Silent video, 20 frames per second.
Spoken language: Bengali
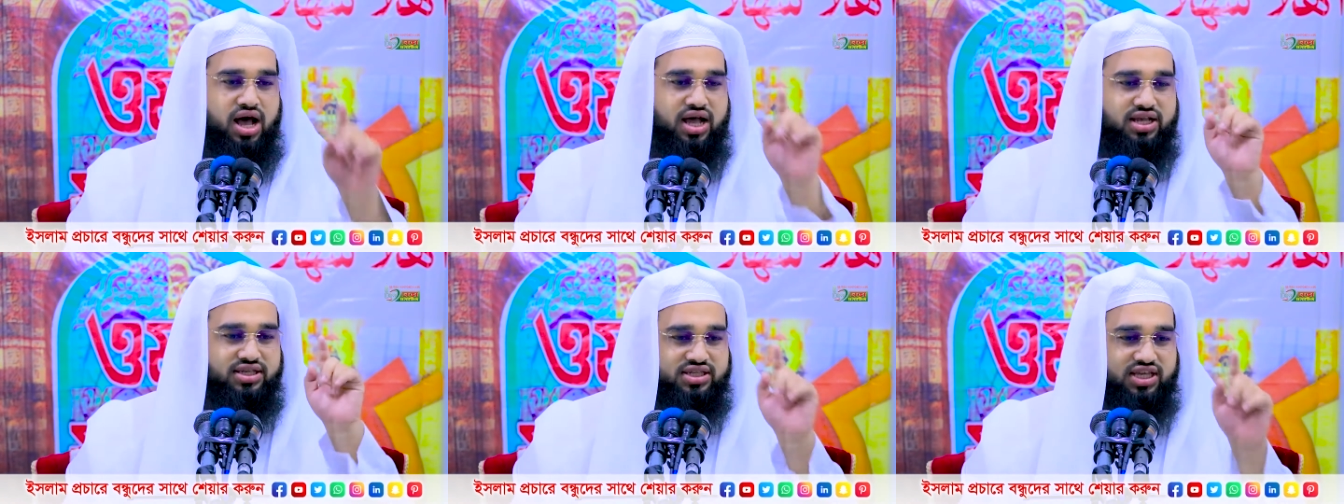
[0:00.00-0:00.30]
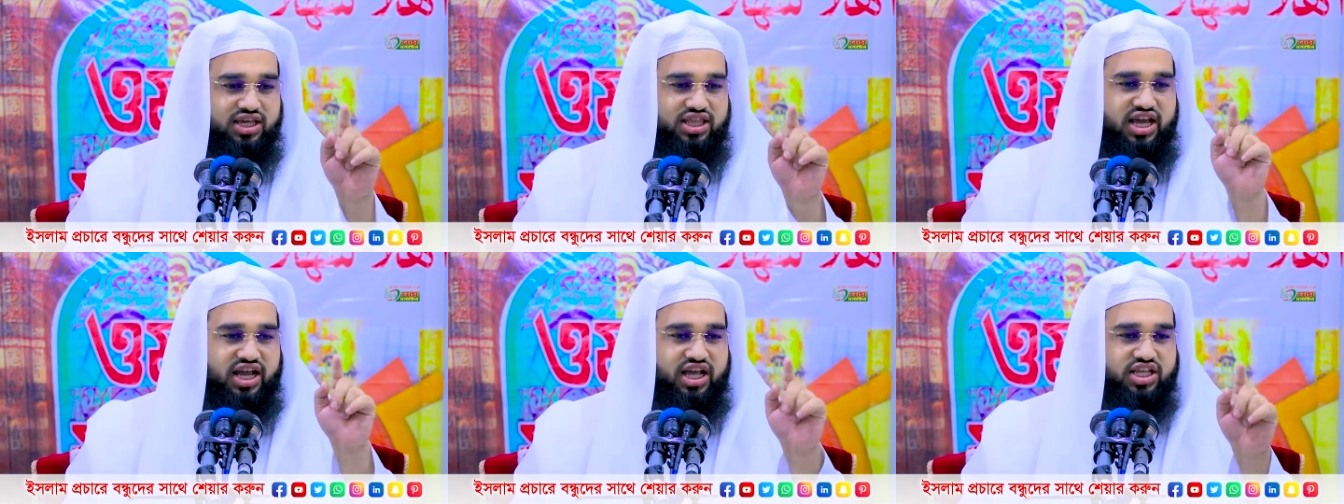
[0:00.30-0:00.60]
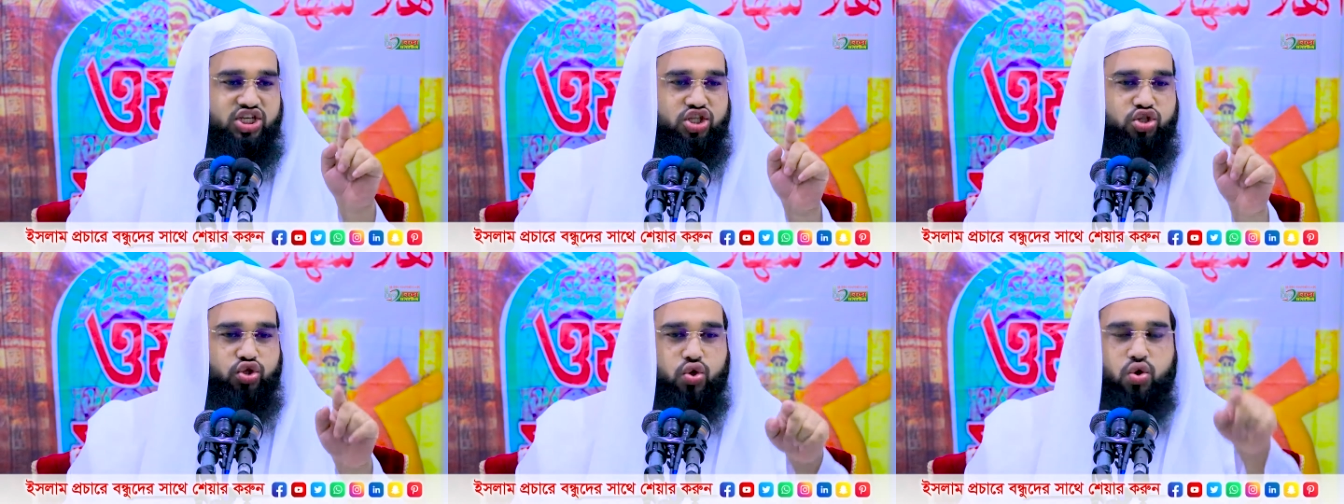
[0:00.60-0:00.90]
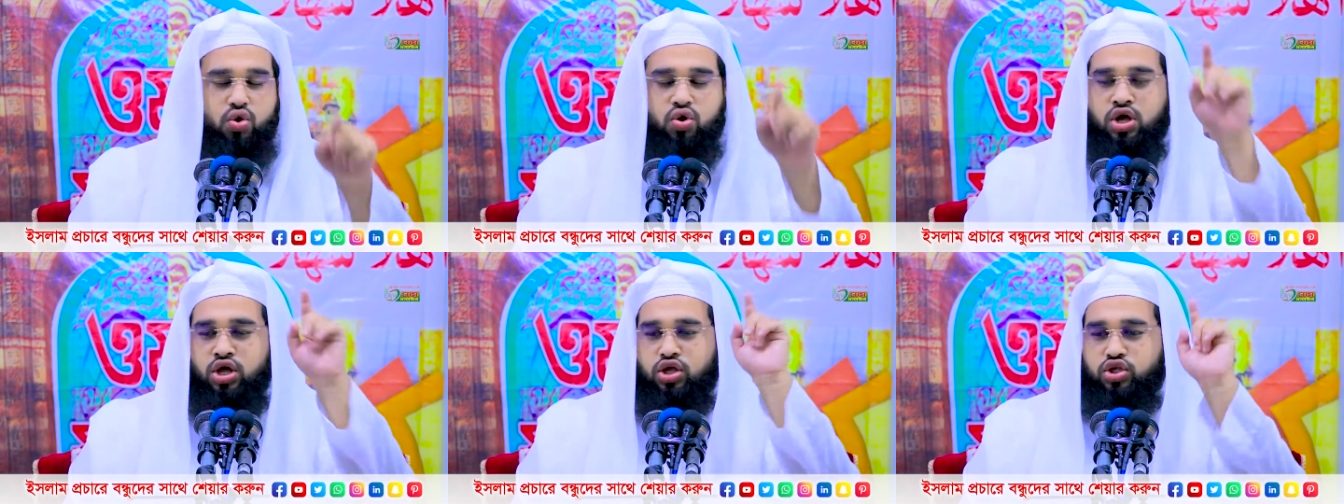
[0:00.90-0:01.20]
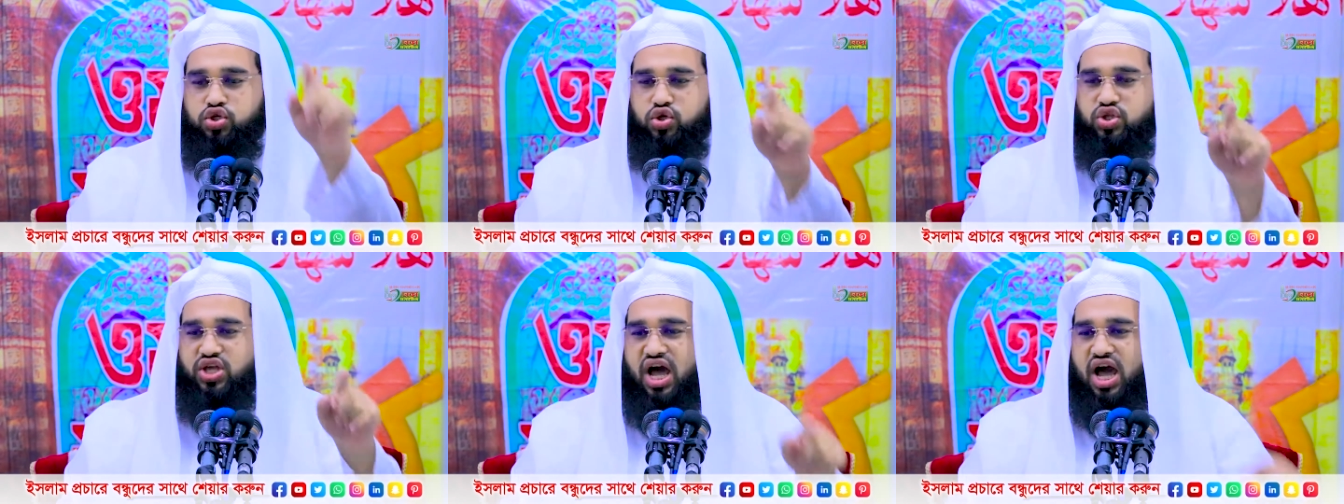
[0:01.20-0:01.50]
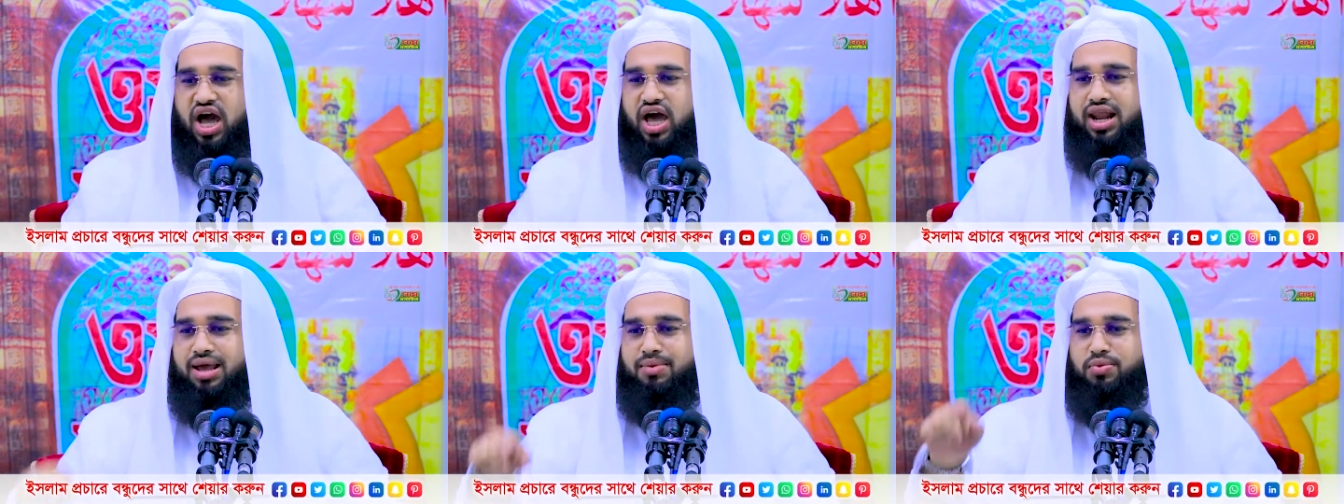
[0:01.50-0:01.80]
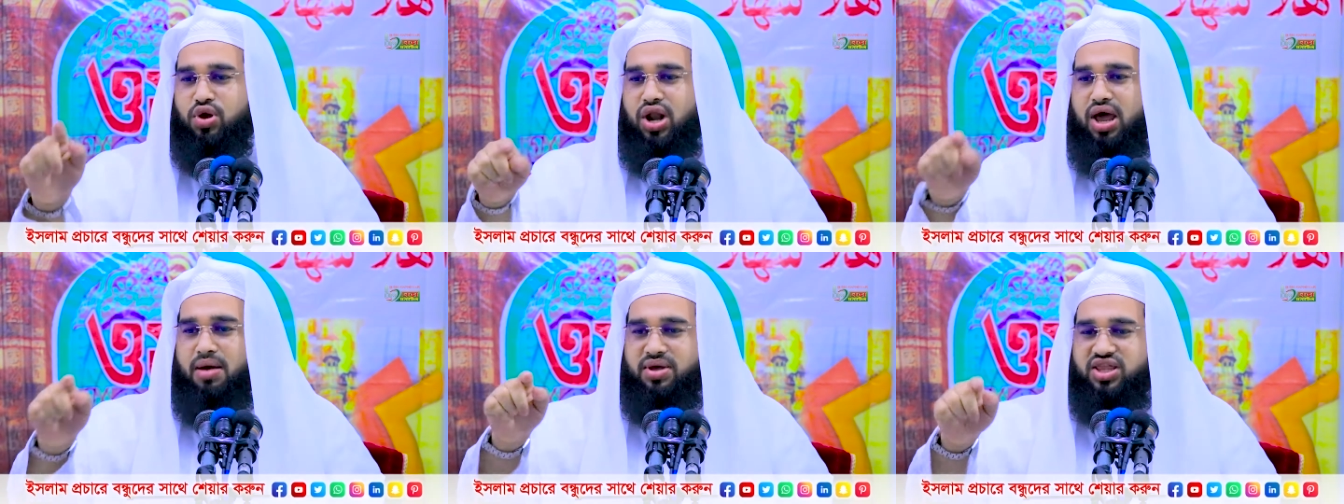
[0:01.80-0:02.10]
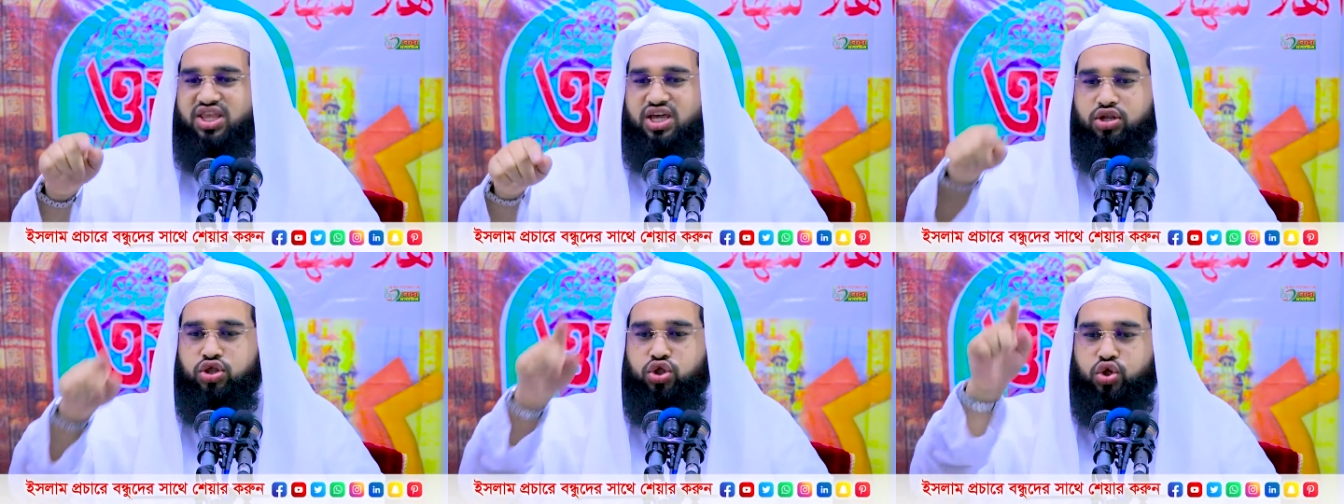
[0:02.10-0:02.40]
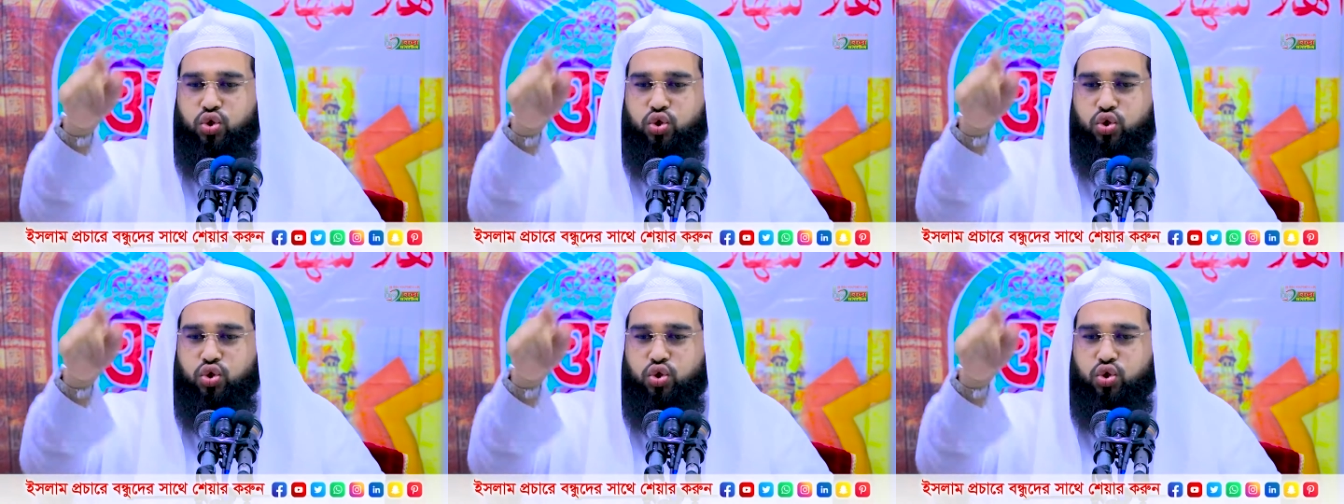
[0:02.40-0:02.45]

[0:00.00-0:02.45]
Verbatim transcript: আজকে দেখা যেত যদি আলেম ওলামাদের